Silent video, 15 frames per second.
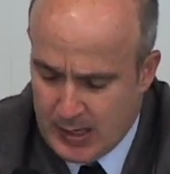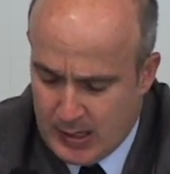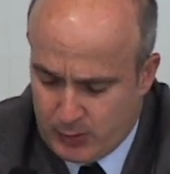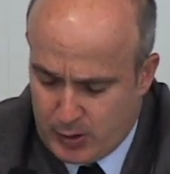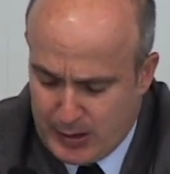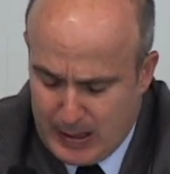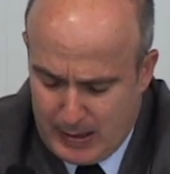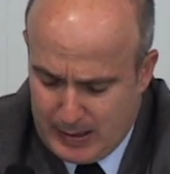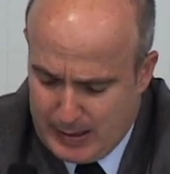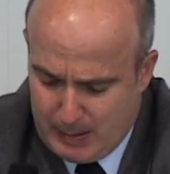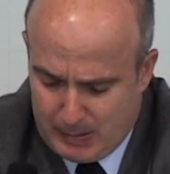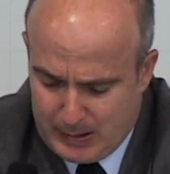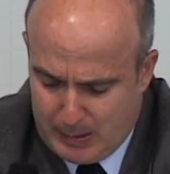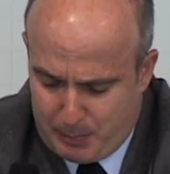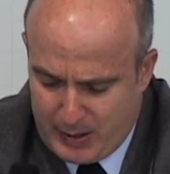Entonces,
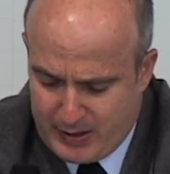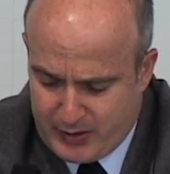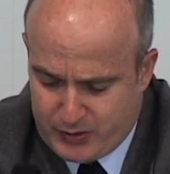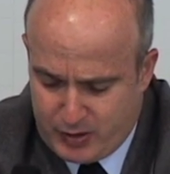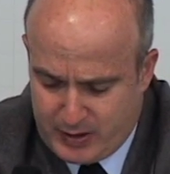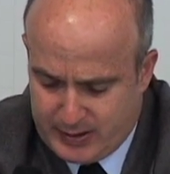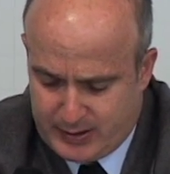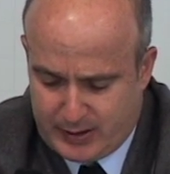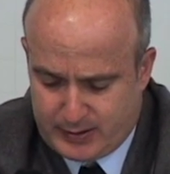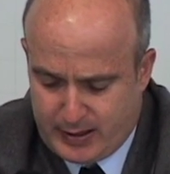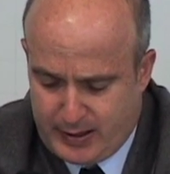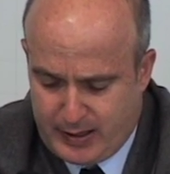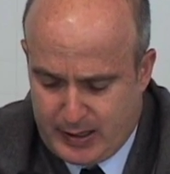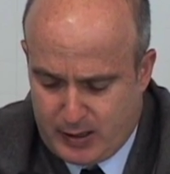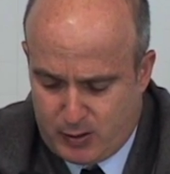la, planeación
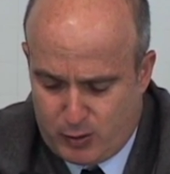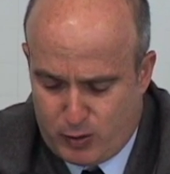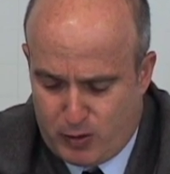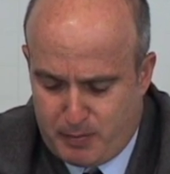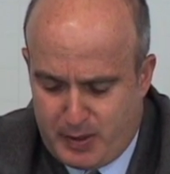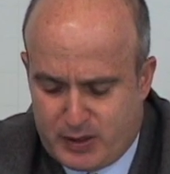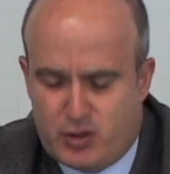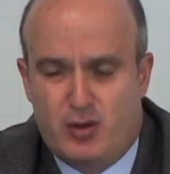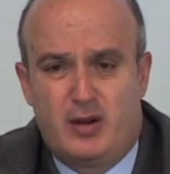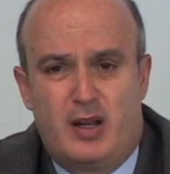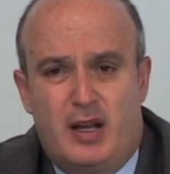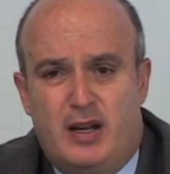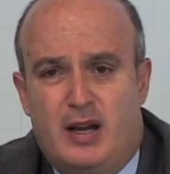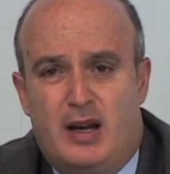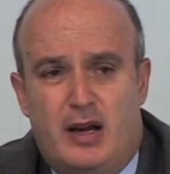estratégica en Colombia son
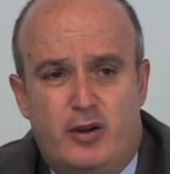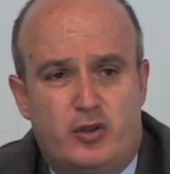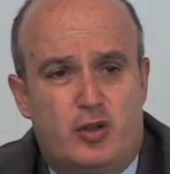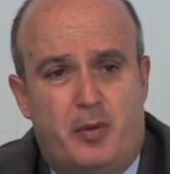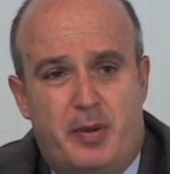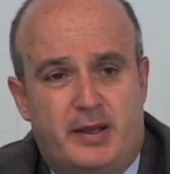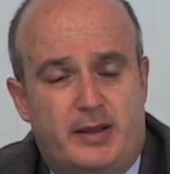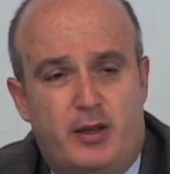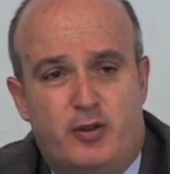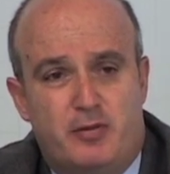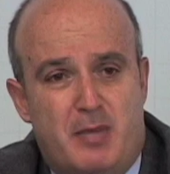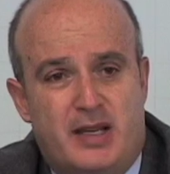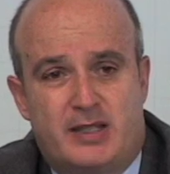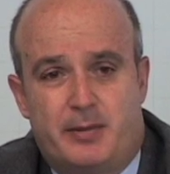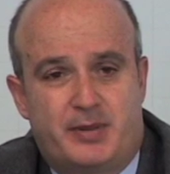en general los objetivos
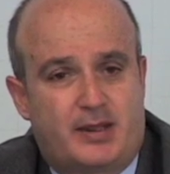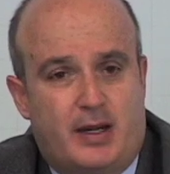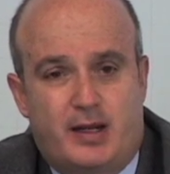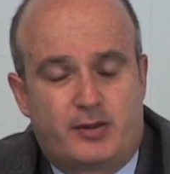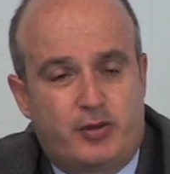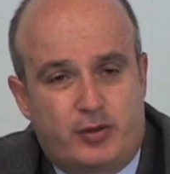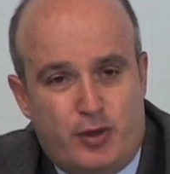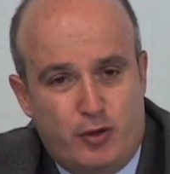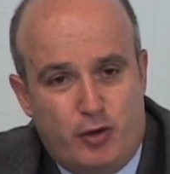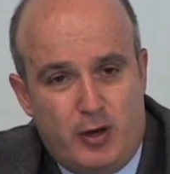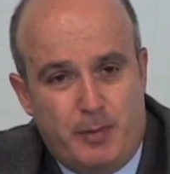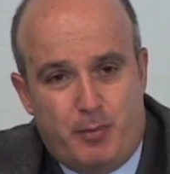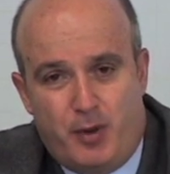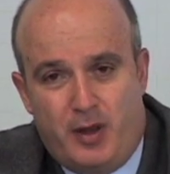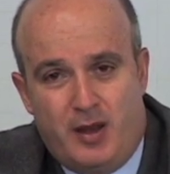más abstractos que uno
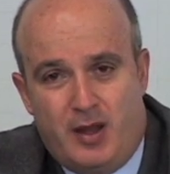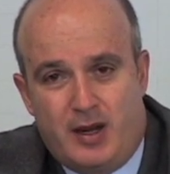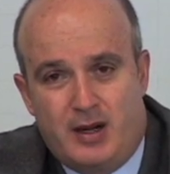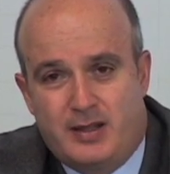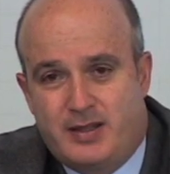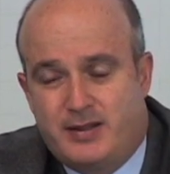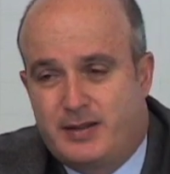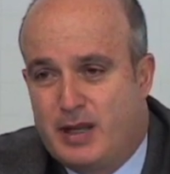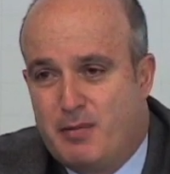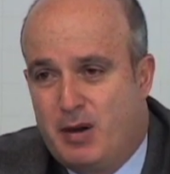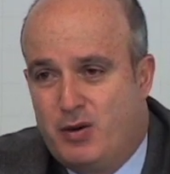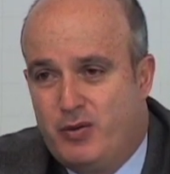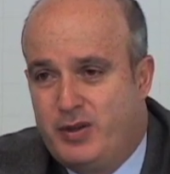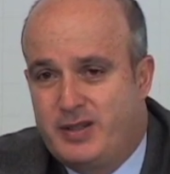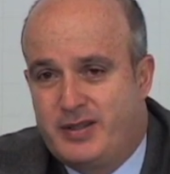le puede dar al
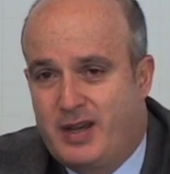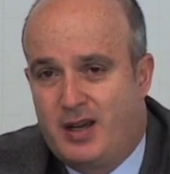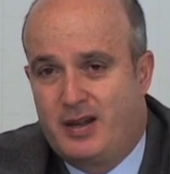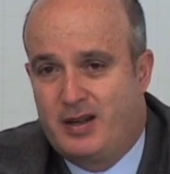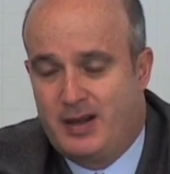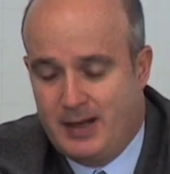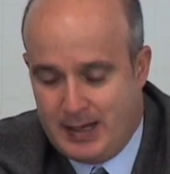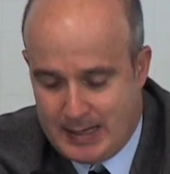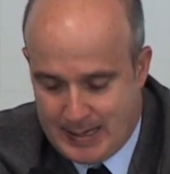sistema judicial.